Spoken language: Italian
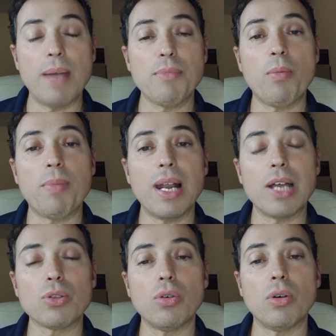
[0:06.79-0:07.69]
Abbiamo
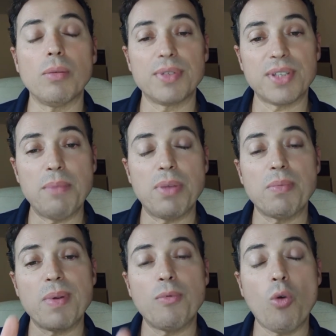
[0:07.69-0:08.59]
parlato sempre
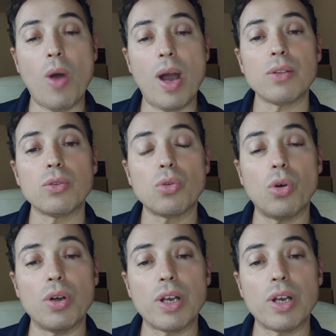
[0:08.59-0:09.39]
per quanto